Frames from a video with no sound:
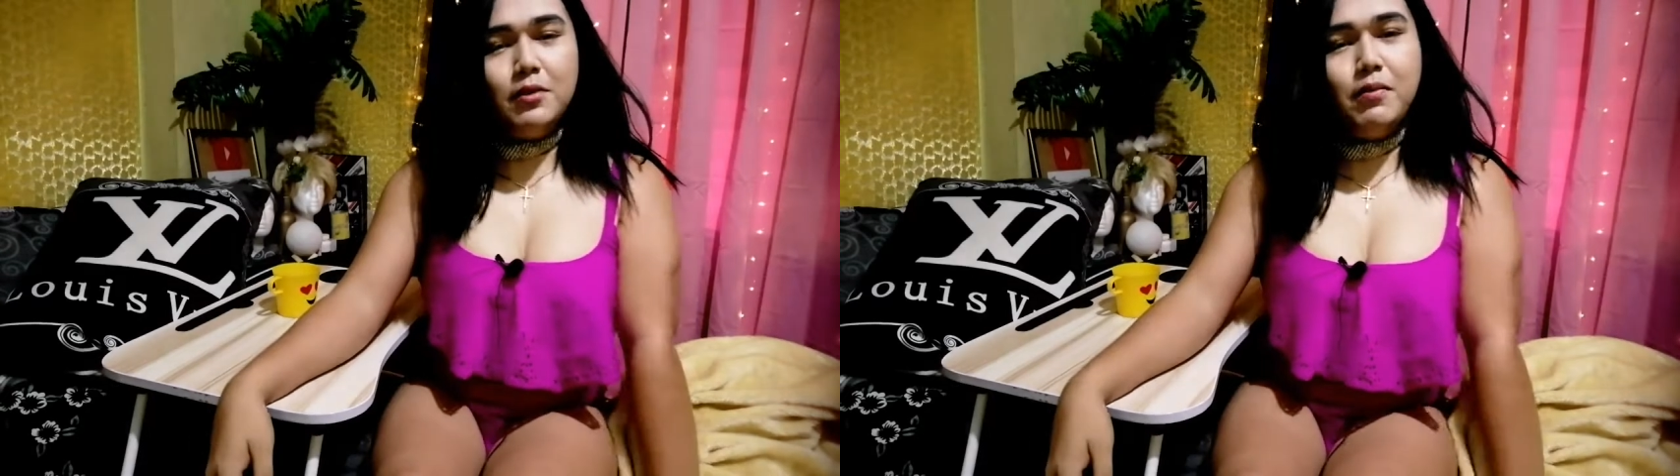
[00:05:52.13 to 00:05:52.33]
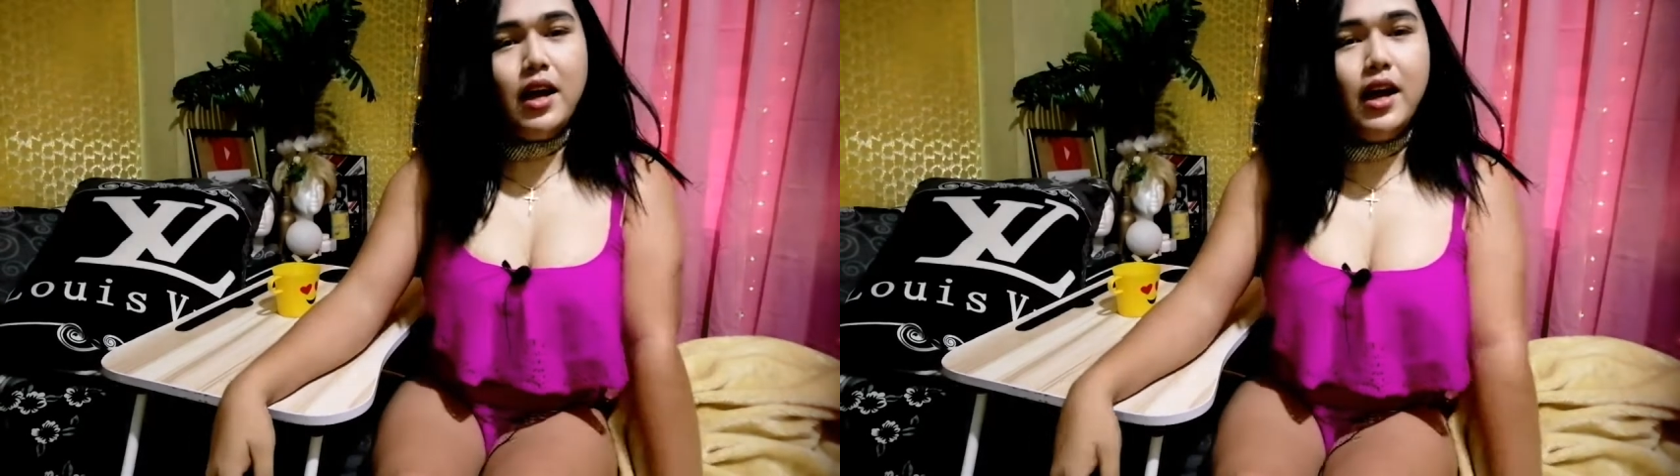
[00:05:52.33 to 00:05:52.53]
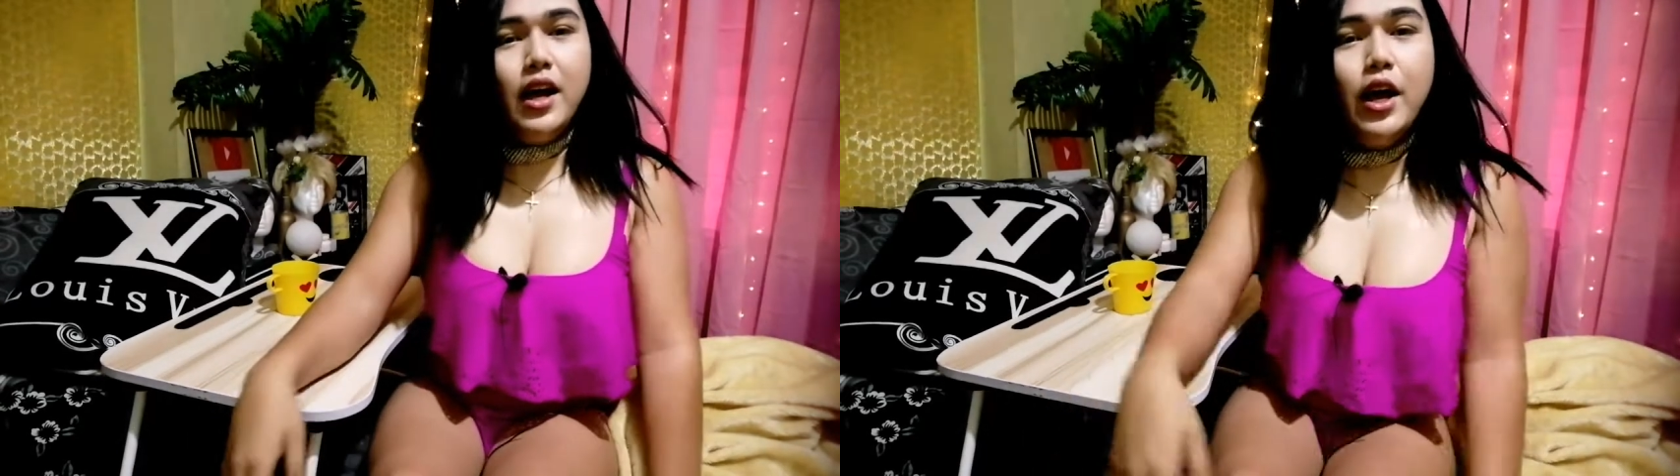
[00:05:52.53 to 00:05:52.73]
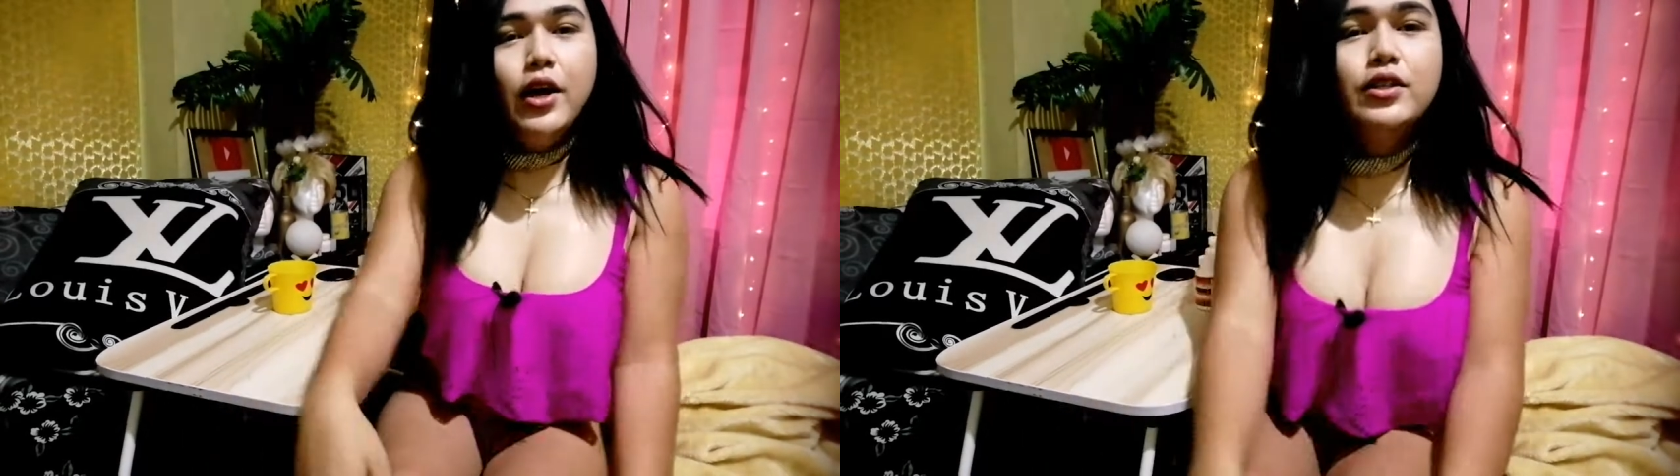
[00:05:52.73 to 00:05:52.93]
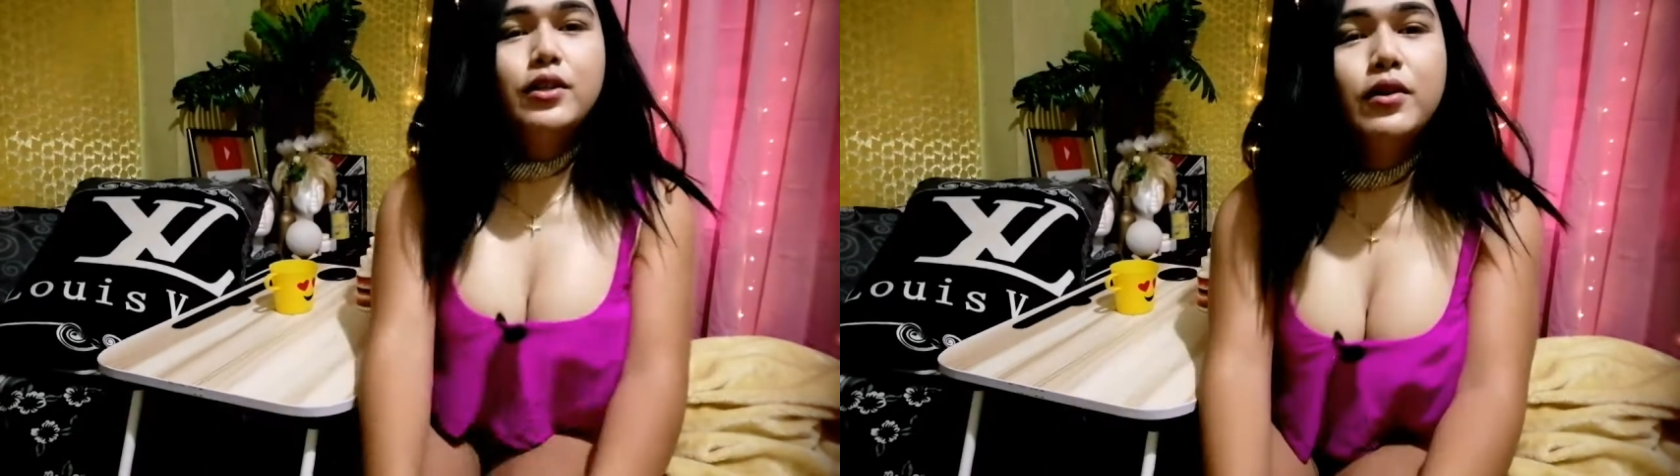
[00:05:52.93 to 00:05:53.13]
Diba?
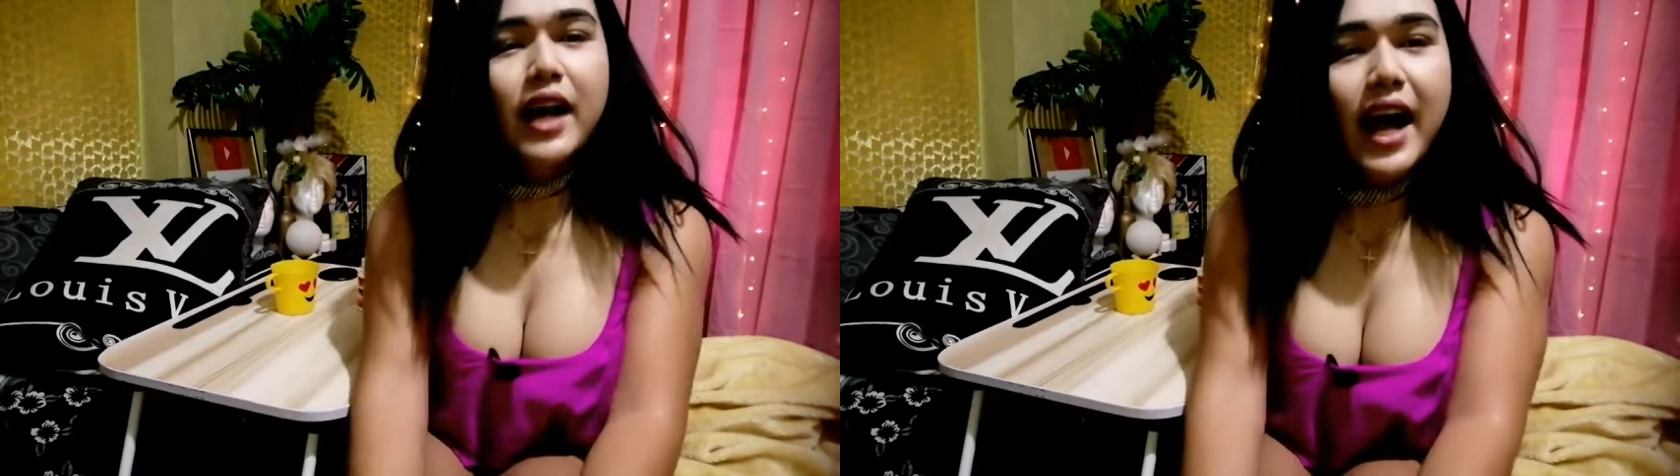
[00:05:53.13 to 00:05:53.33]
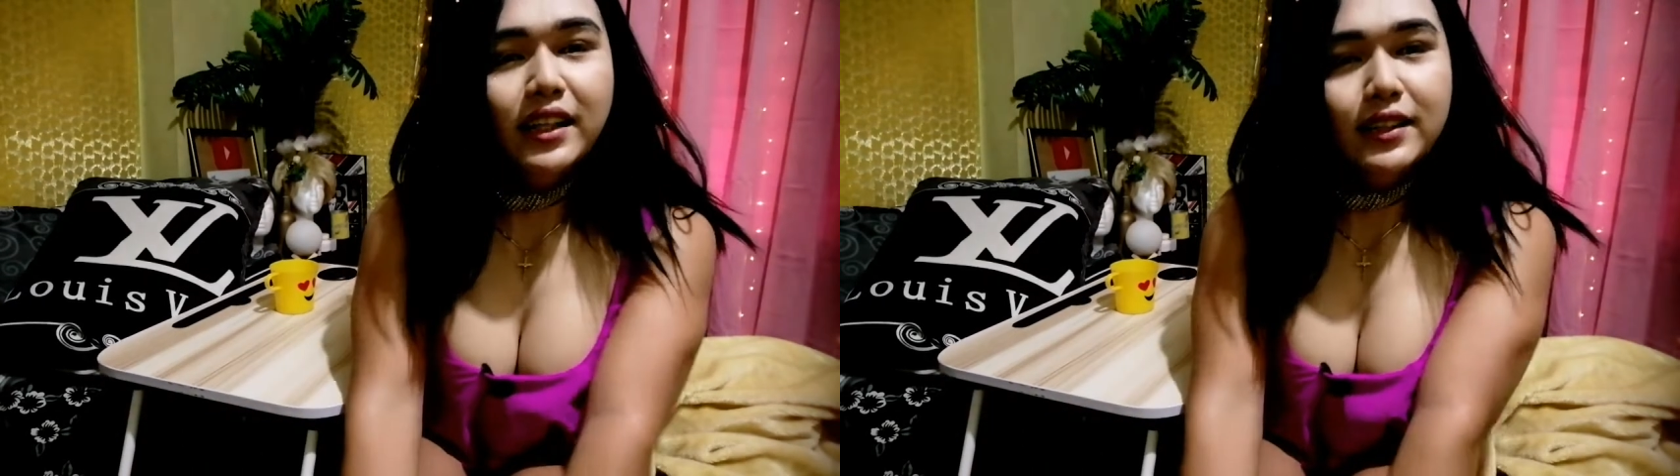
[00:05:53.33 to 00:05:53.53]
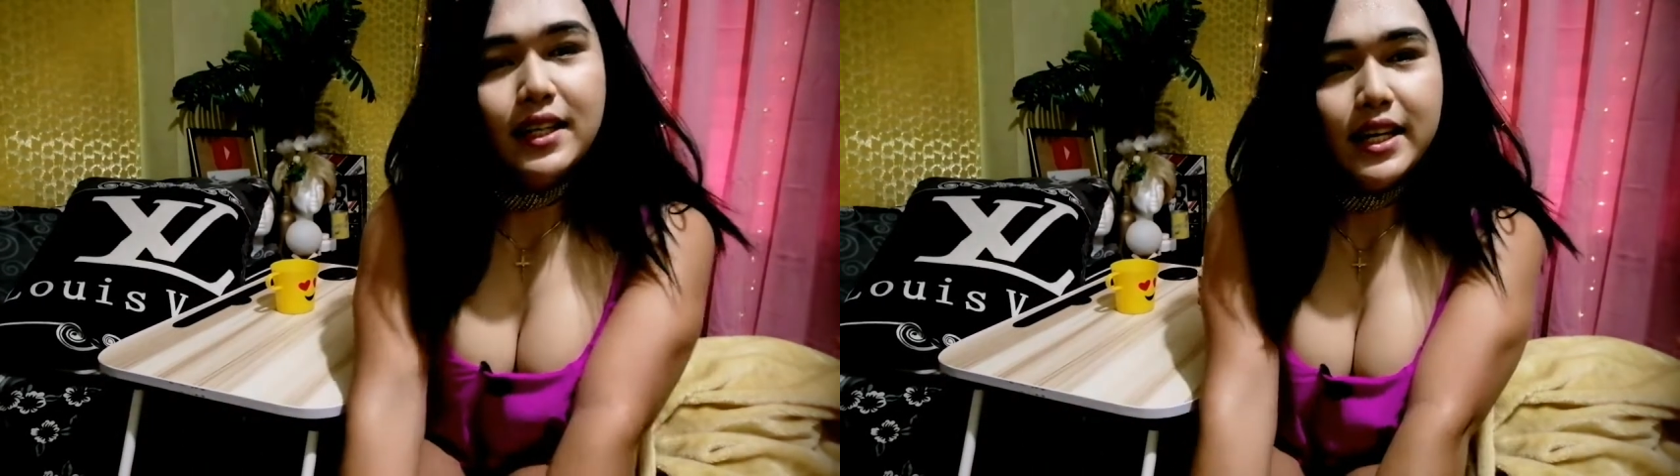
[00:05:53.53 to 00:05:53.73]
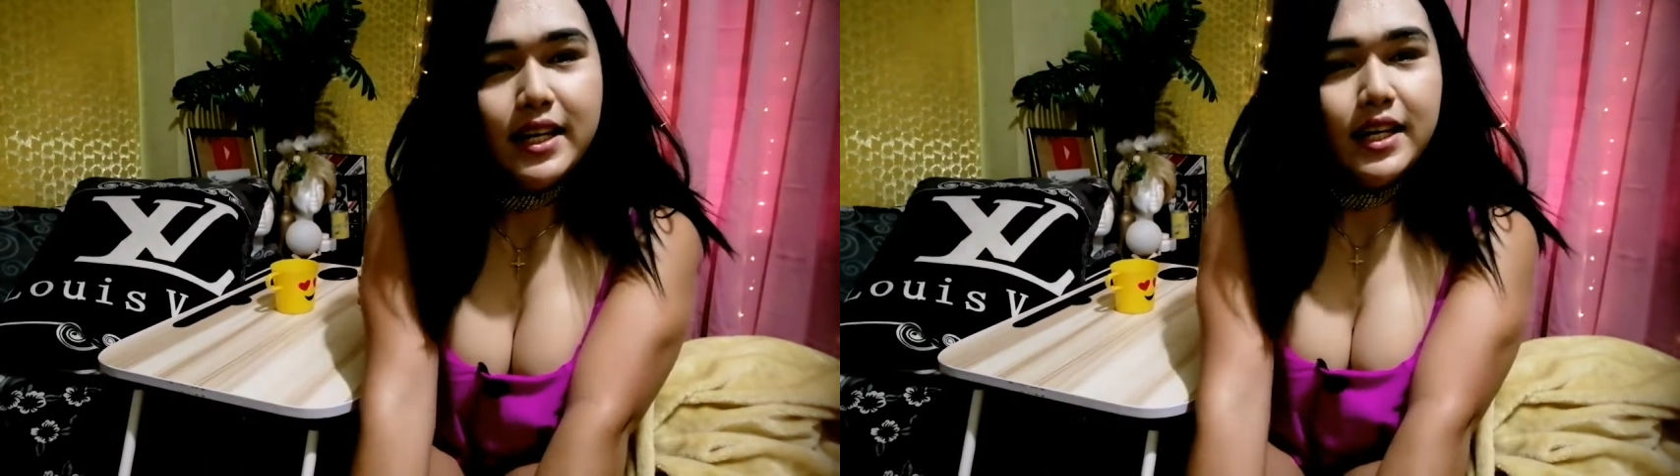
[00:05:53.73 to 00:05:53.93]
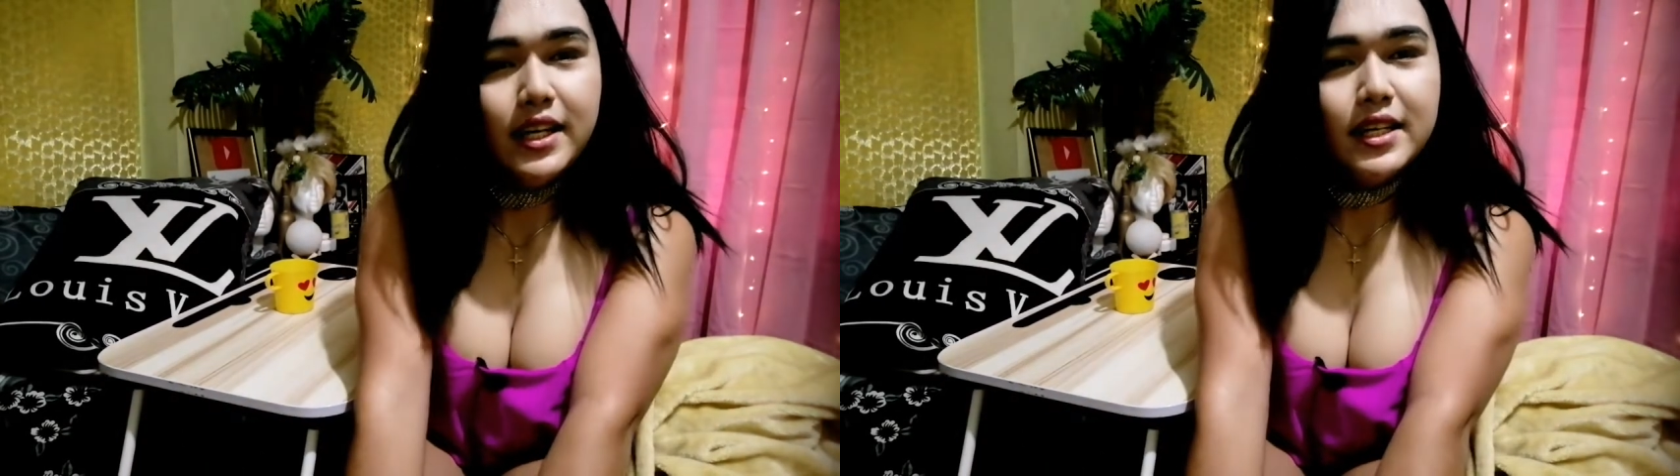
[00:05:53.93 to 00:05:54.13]
So,
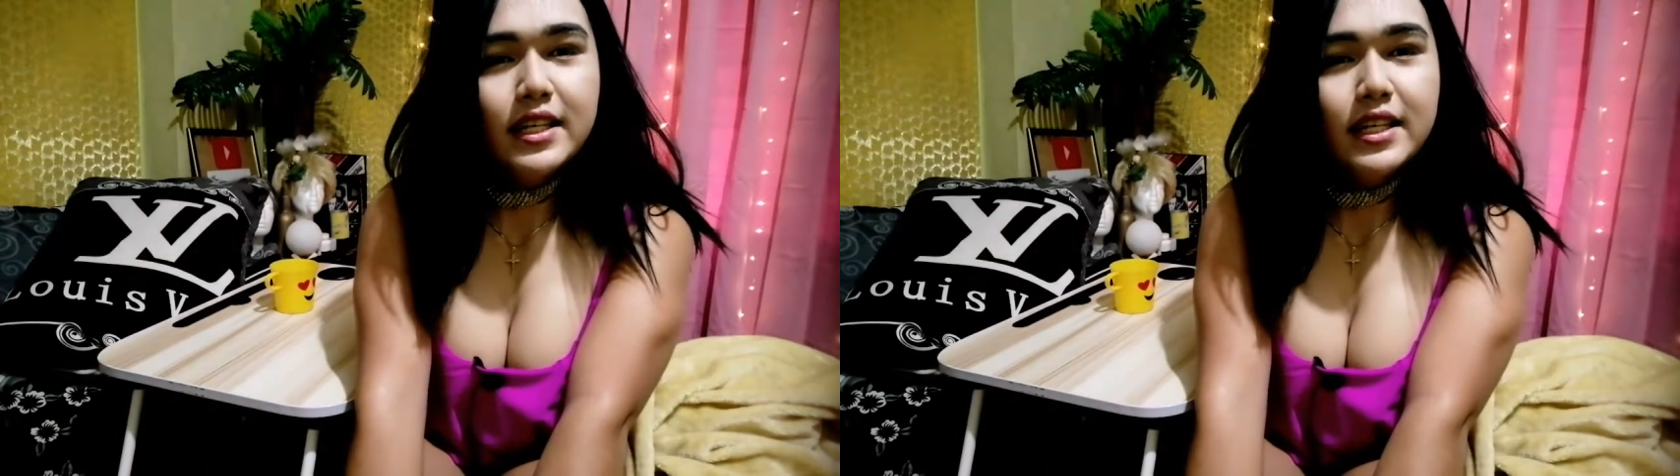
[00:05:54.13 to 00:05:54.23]
actually,